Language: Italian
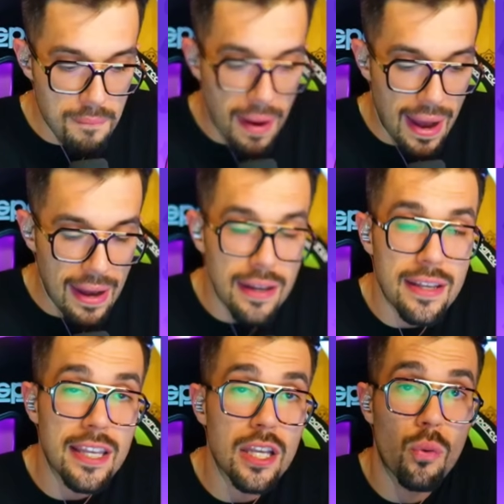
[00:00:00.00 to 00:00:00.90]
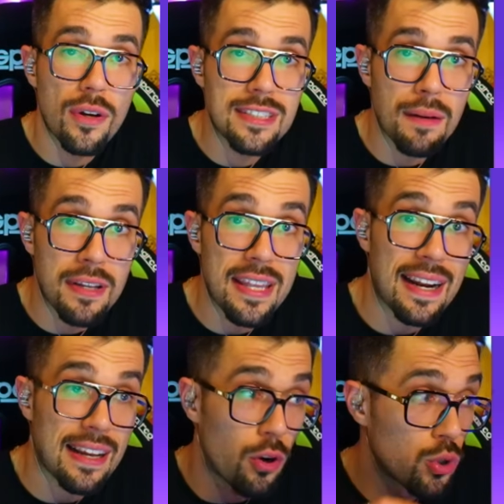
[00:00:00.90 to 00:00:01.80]
ma in questa
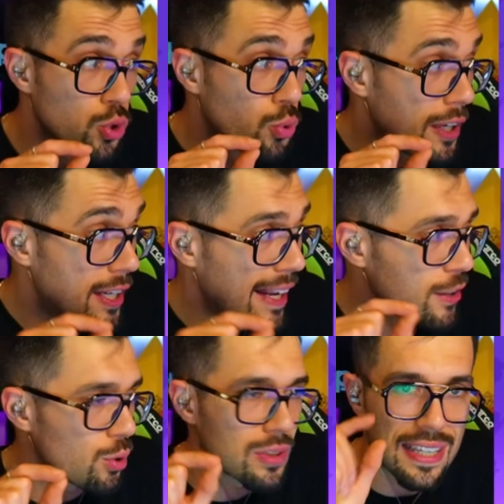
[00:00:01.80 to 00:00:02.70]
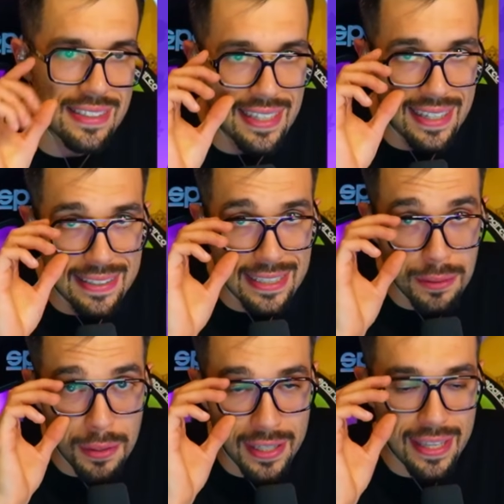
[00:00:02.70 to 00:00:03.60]
maniera con 280
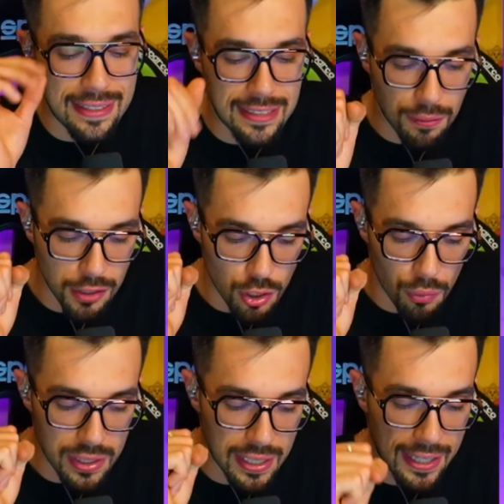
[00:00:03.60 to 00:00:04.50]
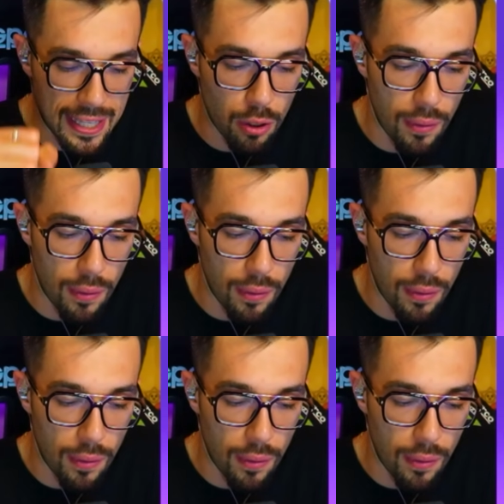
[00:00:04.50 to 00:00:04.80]
incantesimi richiesti. Questo vuol dire che